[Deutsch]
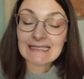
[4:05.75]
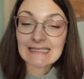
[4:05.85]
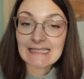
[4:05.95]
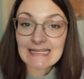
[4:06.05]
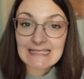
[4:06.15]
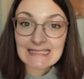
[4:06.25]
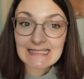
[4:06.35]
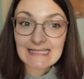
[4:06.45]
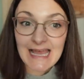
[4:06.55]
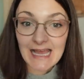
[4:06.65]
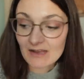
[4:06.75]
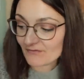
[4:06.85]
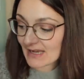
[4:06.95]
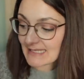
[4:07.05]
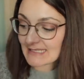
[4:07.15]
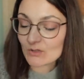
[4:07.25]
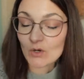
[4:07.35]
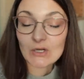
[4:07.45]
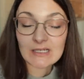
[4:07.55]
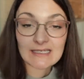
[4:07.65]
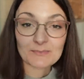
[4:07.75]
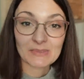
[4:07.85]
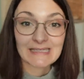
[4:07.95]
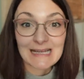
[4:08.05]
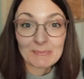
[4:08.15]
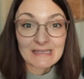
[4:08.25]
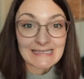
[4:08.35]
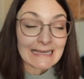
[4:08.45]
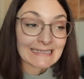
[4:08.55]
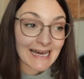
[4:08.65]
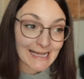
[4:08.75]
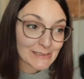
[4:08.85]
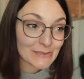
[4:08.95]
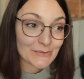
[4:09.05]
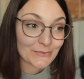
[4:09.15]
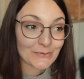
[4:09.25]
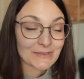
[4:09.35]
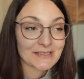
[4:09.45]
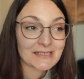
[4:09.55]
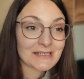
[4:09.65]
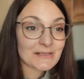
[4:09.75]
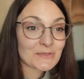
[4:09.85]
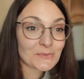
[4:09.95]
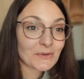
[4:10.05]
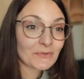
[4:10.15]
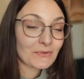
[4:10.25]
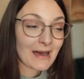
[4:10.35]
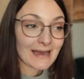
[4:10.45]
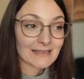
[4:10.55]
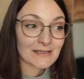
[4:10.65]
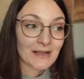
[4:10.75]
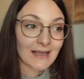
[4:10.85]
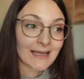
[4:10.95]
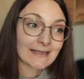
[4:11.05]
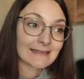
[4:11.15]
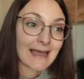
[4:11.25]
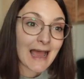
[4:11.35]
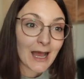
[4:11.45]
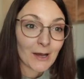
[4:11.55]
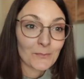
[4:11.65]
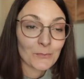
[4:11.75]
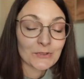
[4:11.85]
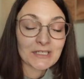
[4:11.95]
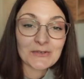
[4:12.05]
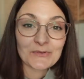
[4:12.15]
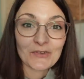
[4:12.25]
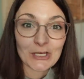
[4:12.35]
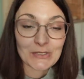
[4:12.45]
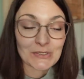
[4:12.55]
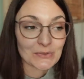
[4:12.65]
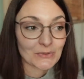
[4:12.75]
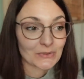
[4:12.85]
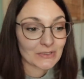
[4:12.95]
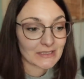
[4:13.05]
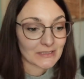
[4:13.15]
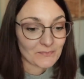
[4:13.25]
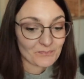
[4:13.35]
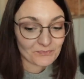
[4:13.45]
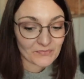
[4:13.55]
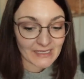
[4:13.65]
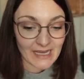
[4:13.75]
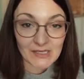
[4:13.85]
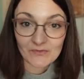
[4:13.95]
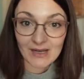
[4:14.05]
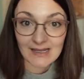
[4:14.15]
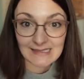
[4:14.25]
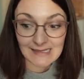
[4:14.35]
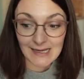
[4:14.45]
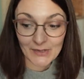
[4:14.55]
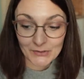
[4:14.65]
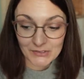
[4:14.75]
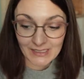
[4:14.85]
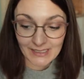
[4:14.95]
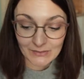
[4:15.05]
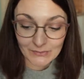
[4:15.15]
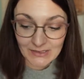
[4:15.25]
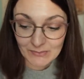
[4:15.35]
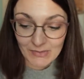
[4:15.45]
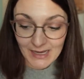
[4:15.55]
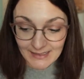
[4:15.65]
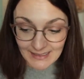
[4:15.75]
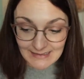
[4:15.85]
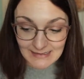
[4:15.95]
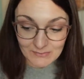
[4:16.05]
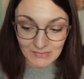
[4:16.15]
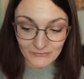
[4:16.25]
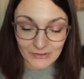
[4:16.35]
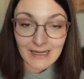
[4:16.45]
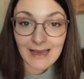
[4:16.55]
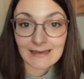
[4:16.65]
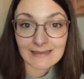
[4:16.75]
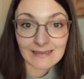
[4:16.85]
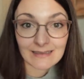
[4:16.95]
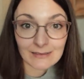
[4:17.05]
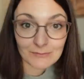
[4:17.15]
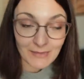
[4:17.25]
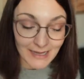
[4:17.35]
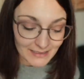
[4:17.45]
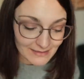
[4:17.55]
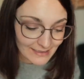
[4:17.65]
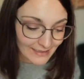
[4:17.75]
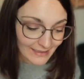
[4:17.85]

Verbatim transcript: In den letzten Tagen war es doch bitter, bitter kalt und die Zugfahrt nach München und wieder zurück, ähm, ja, die war sehr anstrengend und die Bahn hat sich mal wieder alle Ehre gemacht.